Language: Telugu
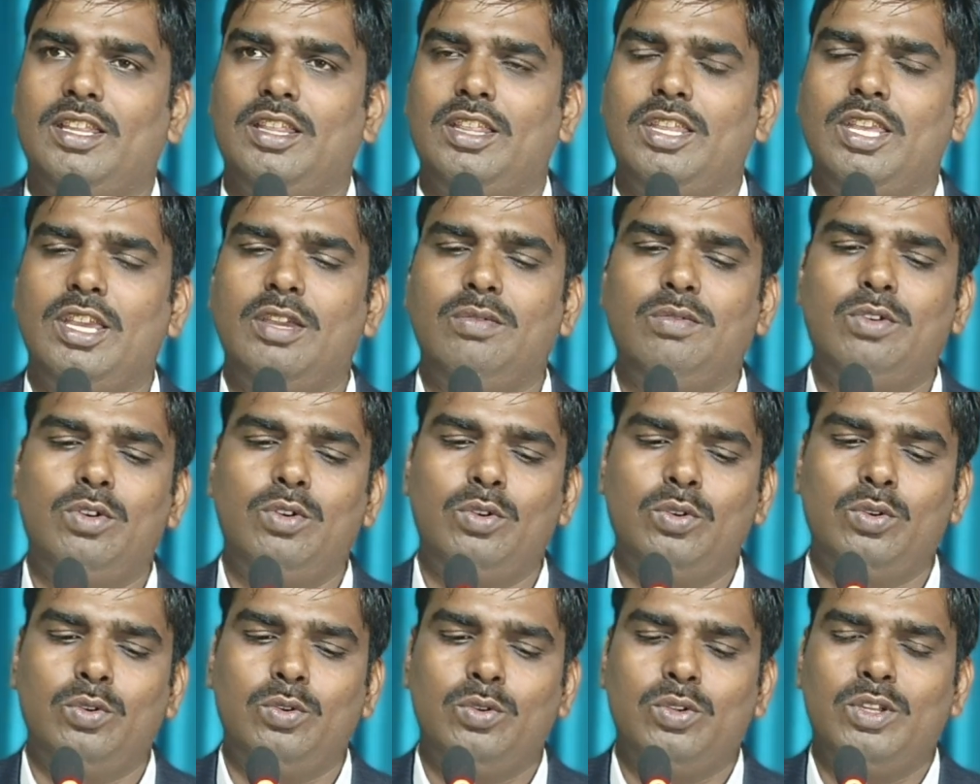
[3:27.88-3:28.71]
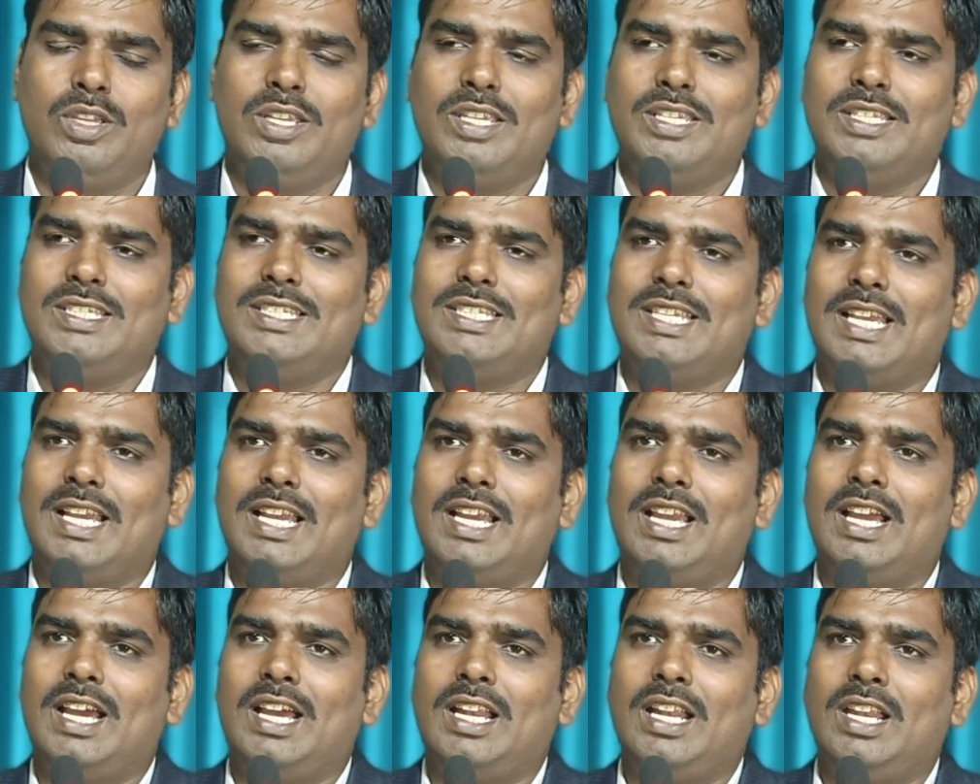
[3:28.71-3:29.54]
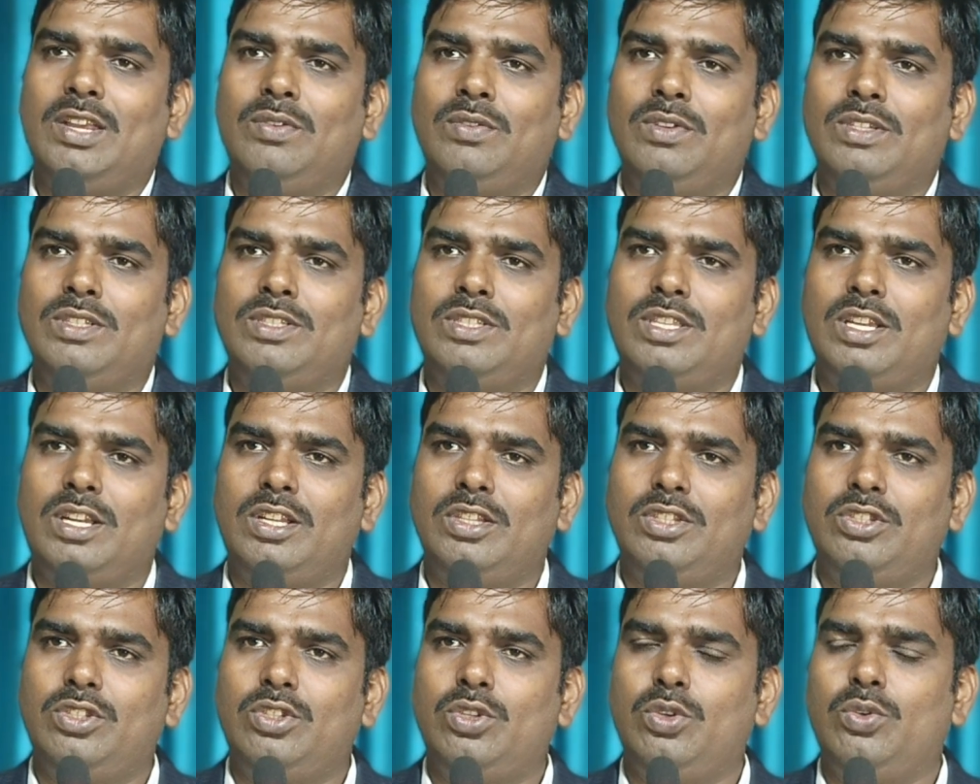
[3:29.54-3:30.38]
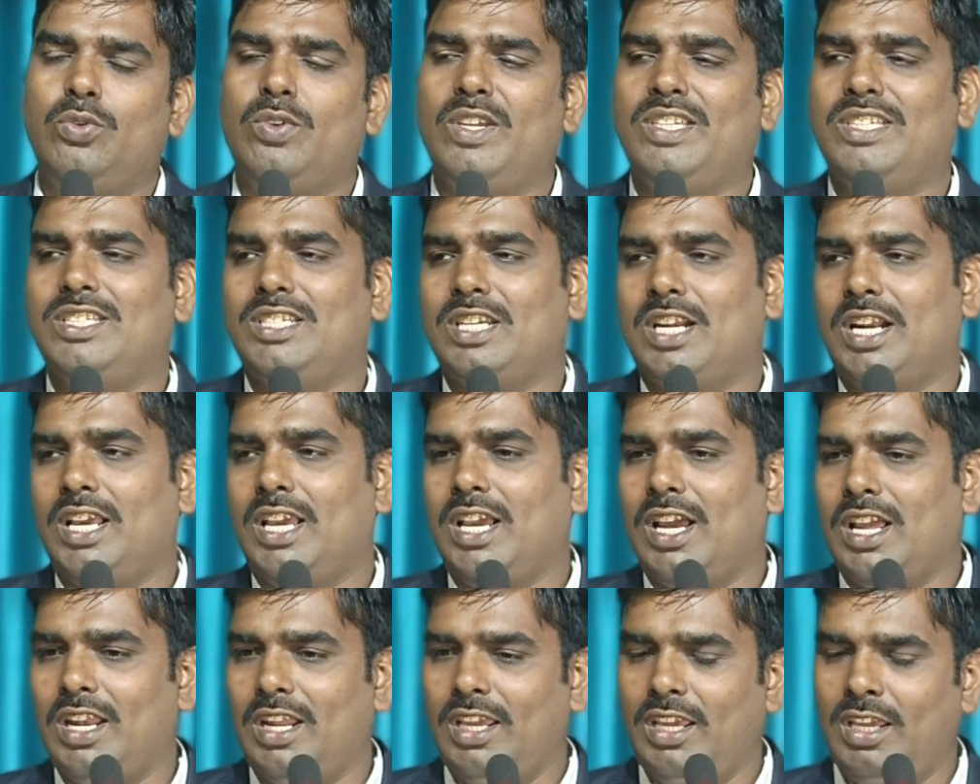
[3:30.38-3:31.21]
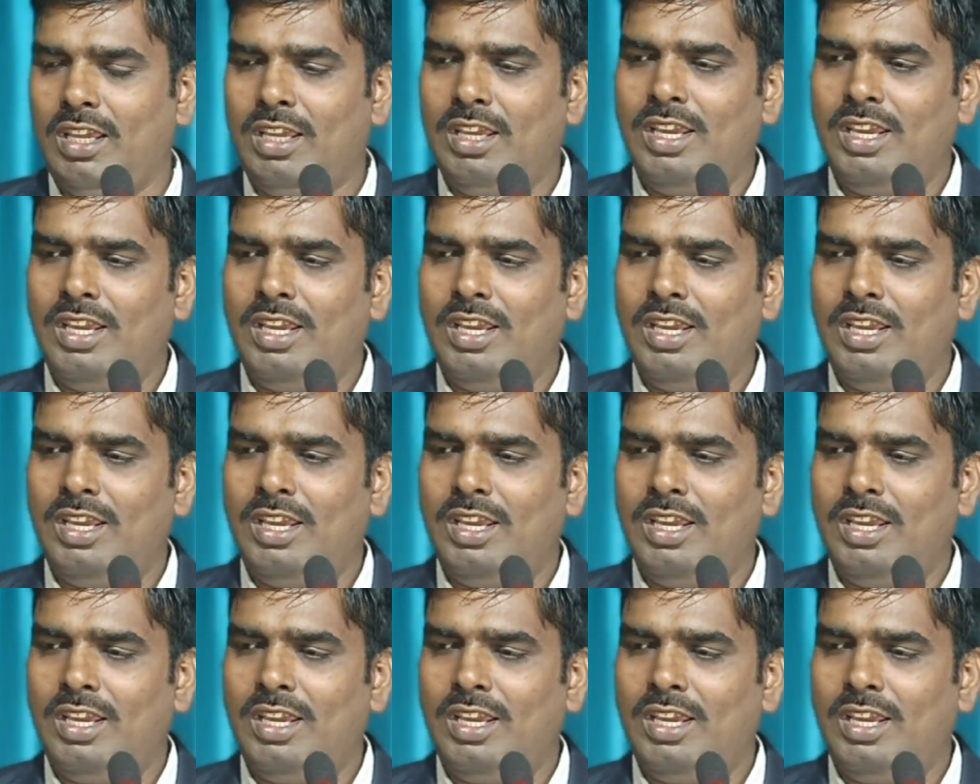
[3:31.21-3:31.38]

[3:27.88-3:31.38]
దేవుడు సంఘాన్ని విస్తరిస్తూ వచ్చాడు కానీ